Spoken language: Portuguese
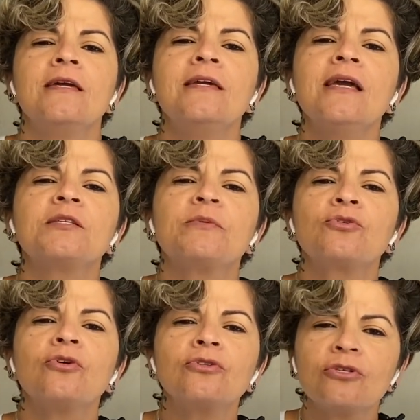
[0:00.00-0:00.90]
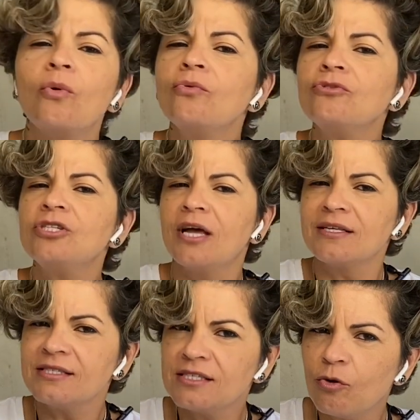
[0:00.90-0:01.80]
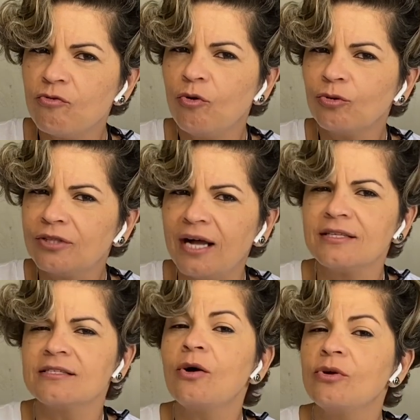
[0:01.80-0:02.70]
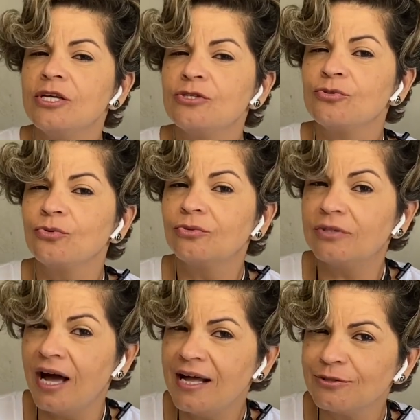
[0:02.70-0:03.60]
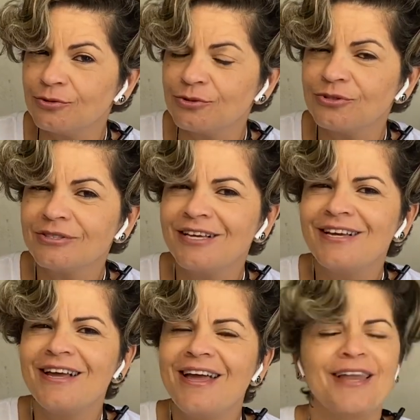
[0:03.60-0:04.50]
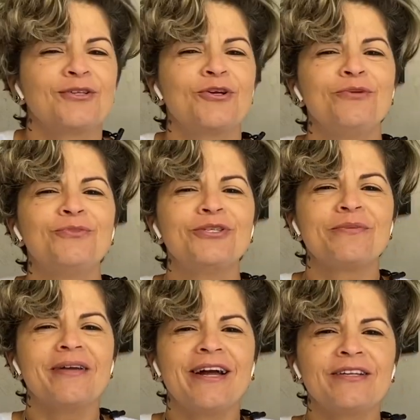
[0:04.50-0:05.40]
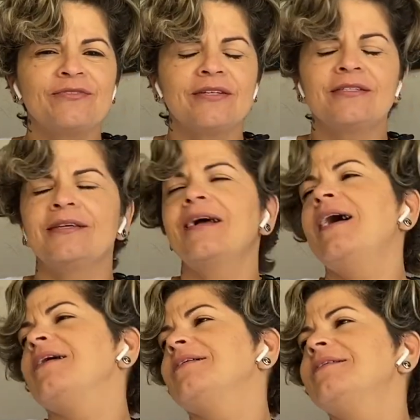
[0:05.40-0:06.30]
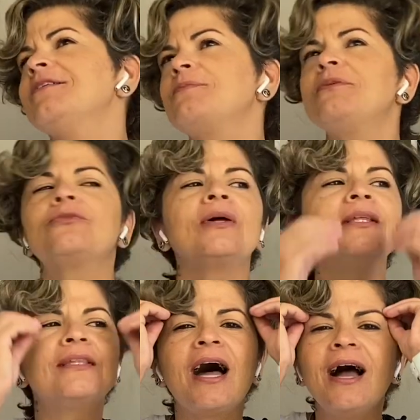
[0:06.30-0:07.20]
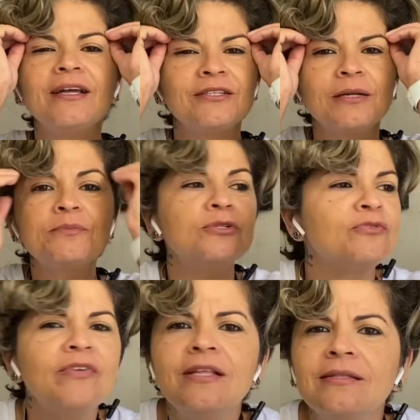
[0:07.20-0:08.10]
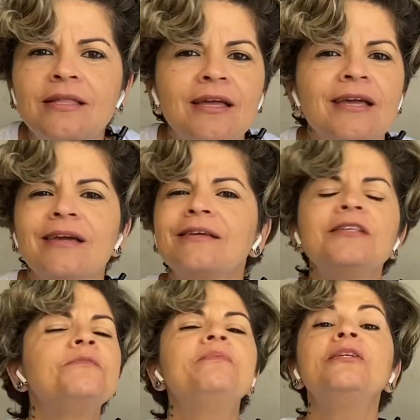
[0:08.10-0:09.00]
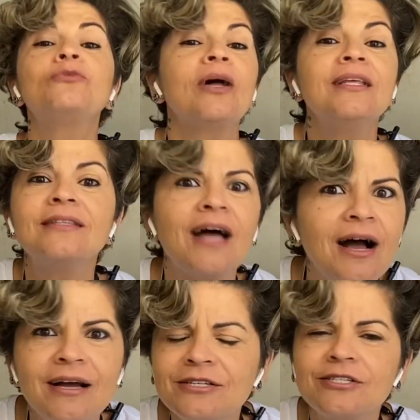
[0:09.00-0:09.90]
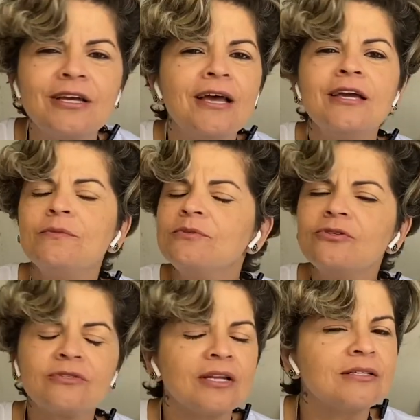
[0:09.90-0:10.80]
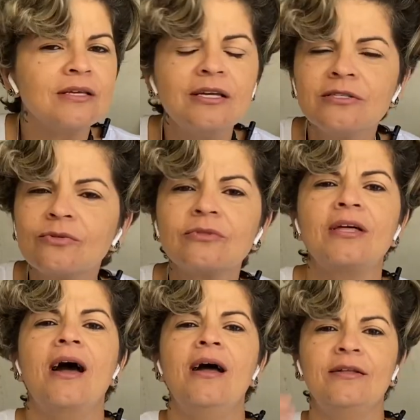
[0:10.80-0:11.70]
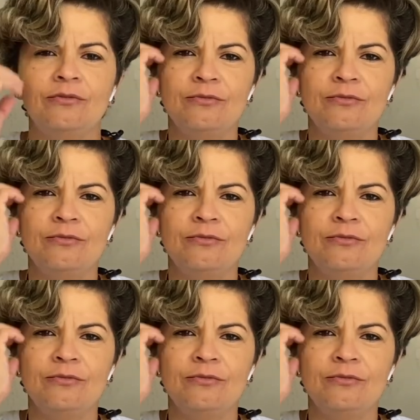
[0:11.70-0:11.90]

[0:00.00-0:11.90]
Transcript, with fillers: E as pessoas onde elas estão voltadas aos resultados, elas olham muito pra minha cara e falam assim, cara, que espiritualidade, eu preciso vender, que espiritualidade, preciso trazer resultado.